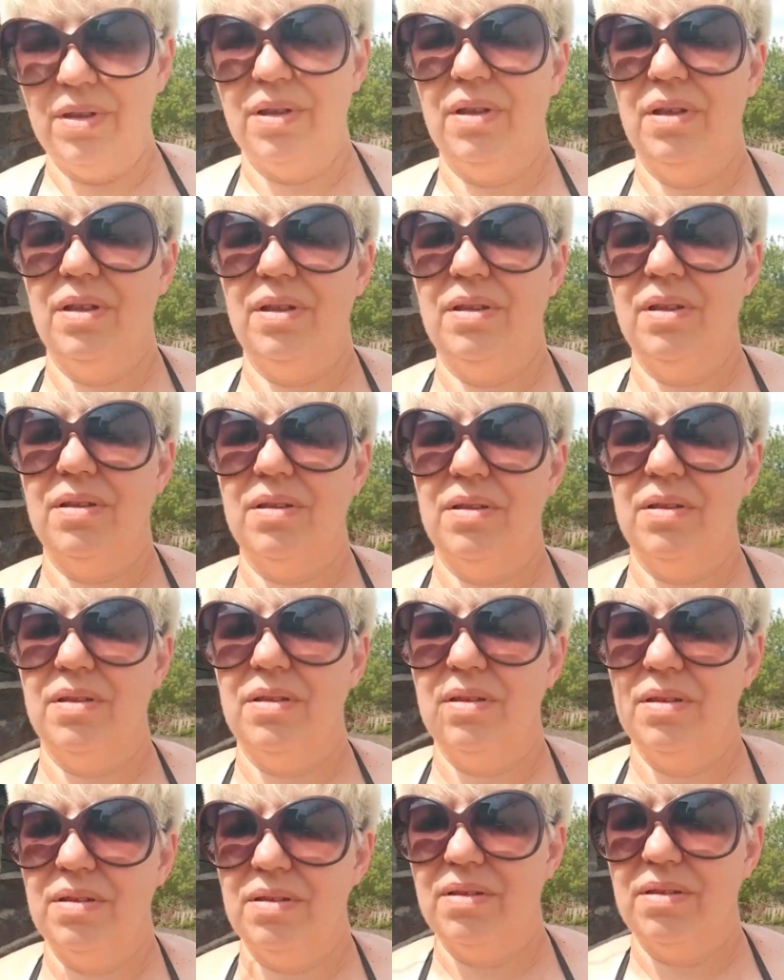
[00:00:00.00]
Вы
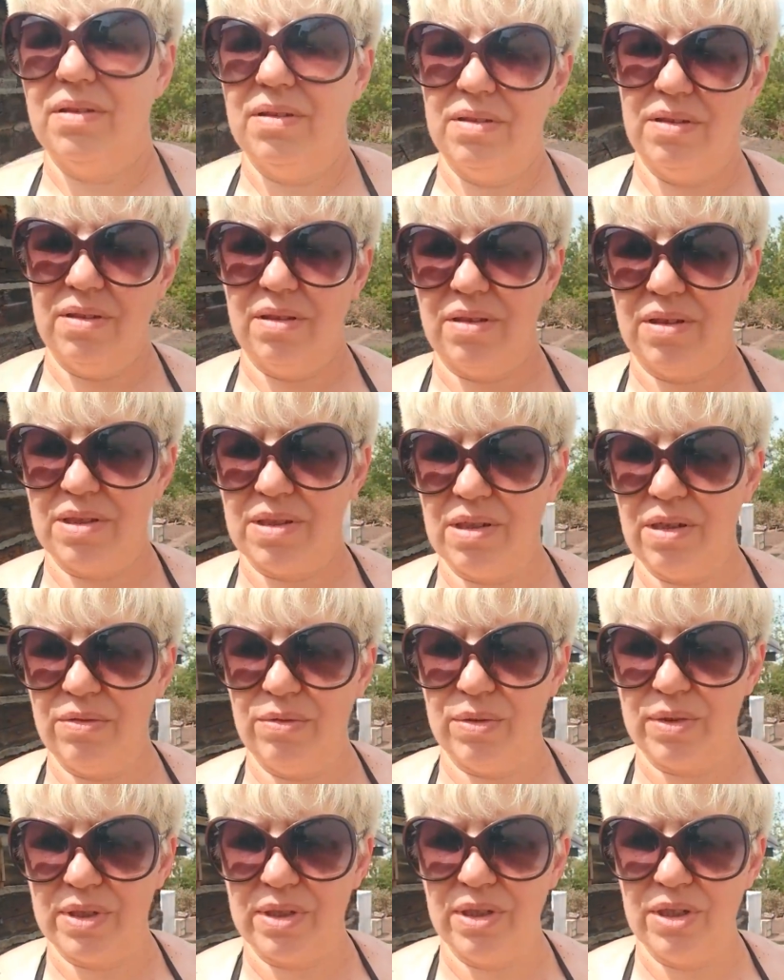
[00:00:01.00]
этот э,
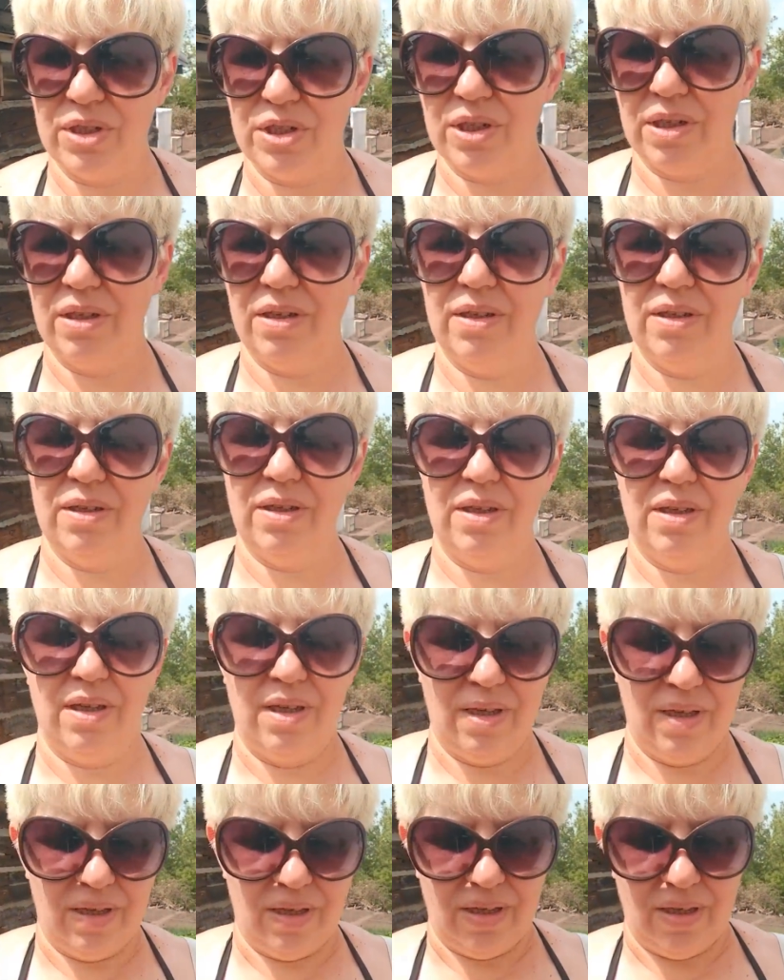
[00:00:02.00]
разговор
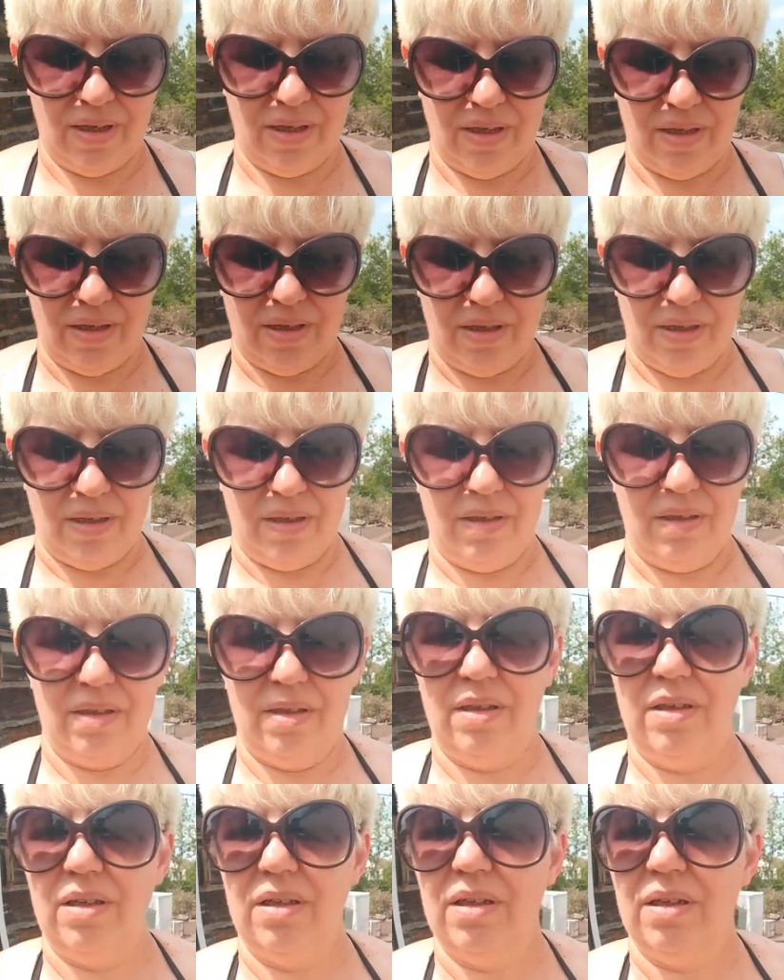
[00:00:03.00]
слышали.
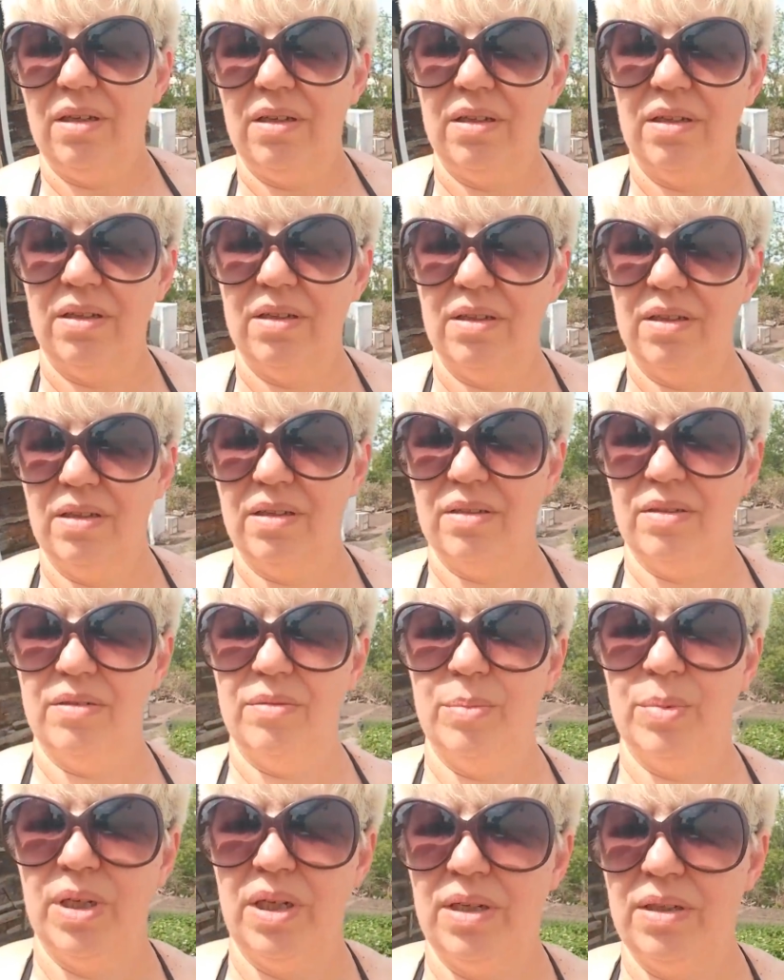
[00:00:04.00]
И
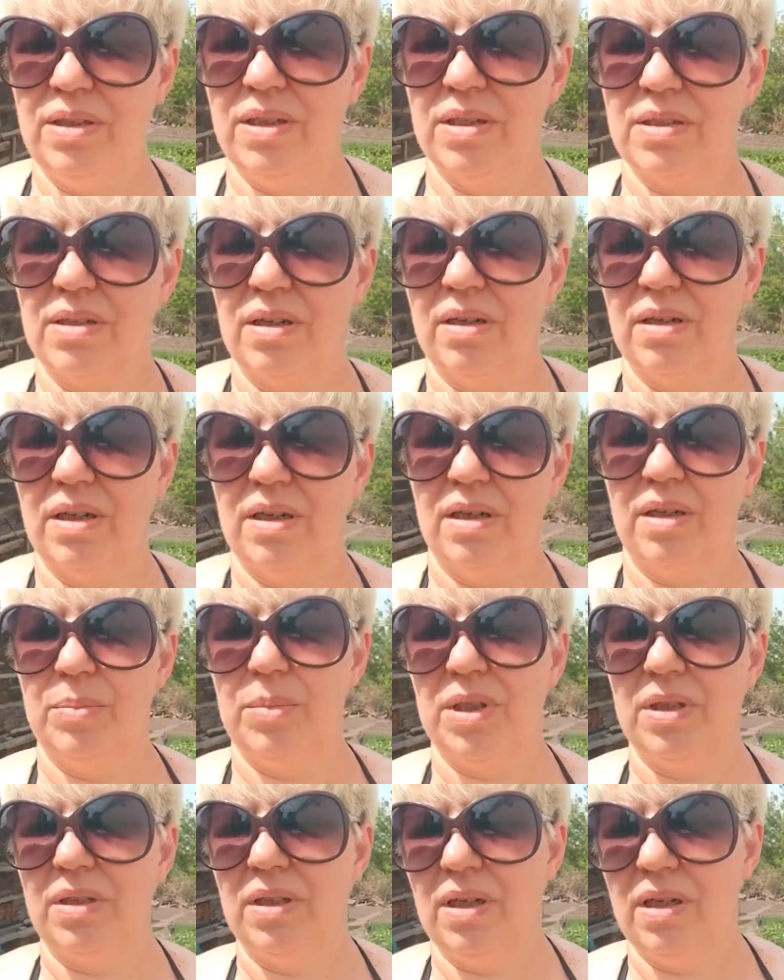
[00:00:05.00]
э, были
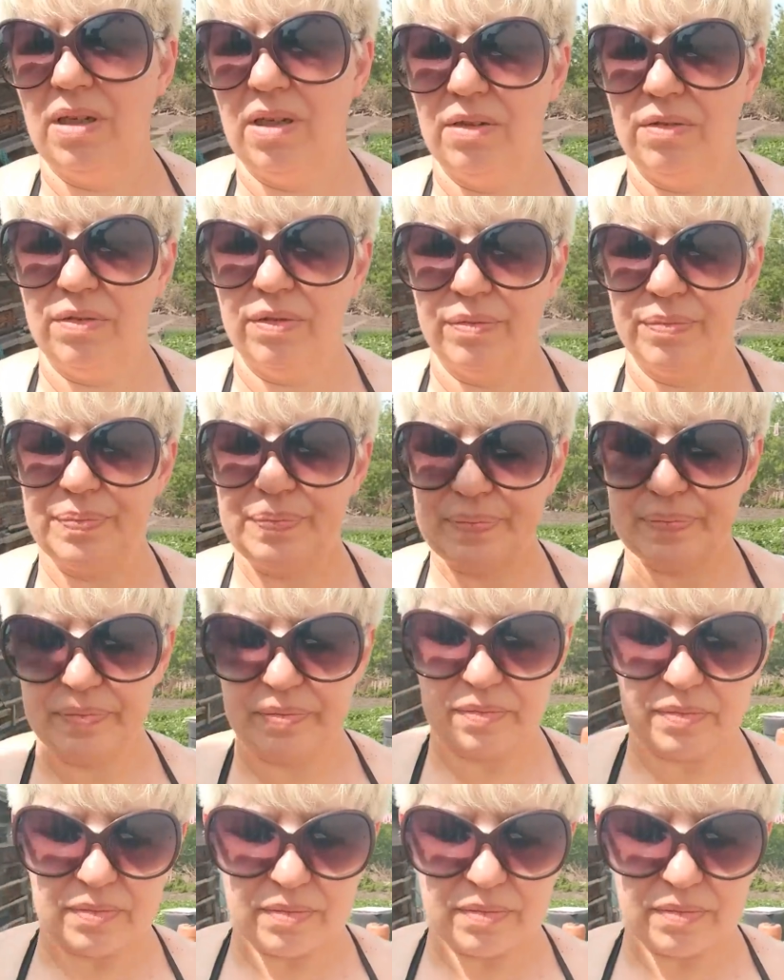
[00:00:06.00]
несколько комментариев.